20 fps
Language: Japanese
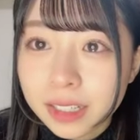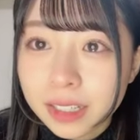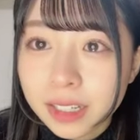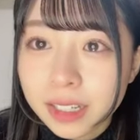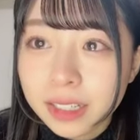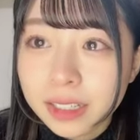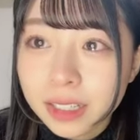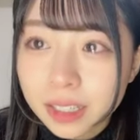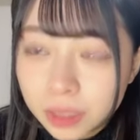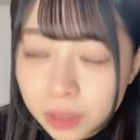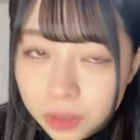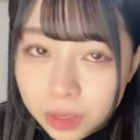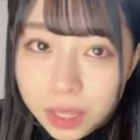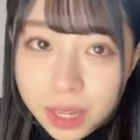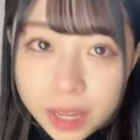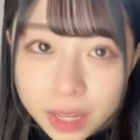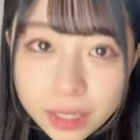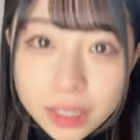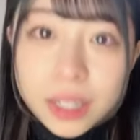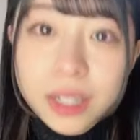方と出会
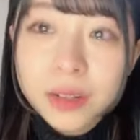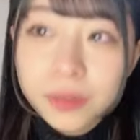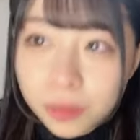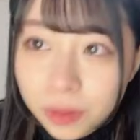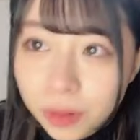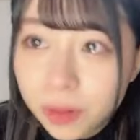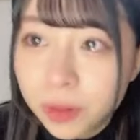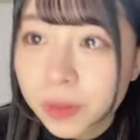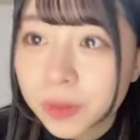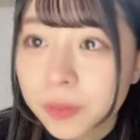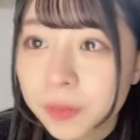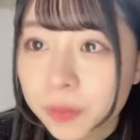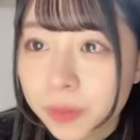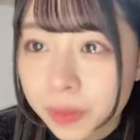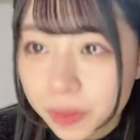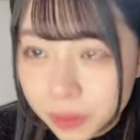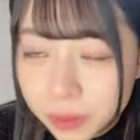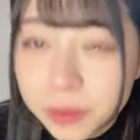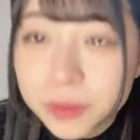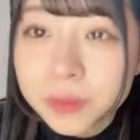えたのも
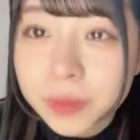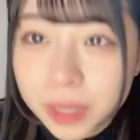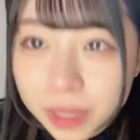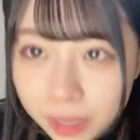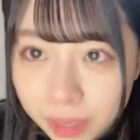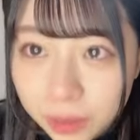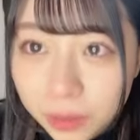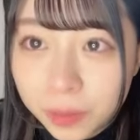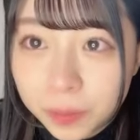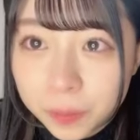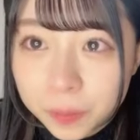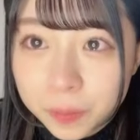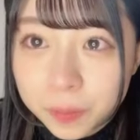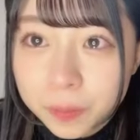運命なの